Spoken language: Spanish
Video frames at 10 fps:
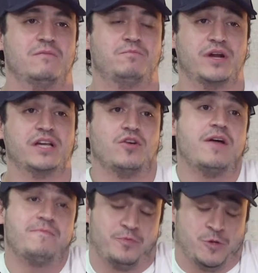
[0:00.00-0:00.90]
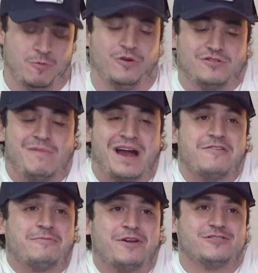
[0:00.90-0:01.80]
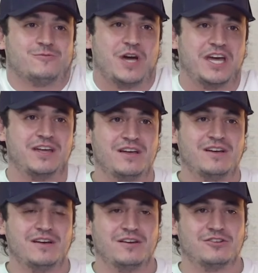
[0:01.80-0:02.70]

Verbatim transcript: Por eso somos los Mario Bros, güey. Eso.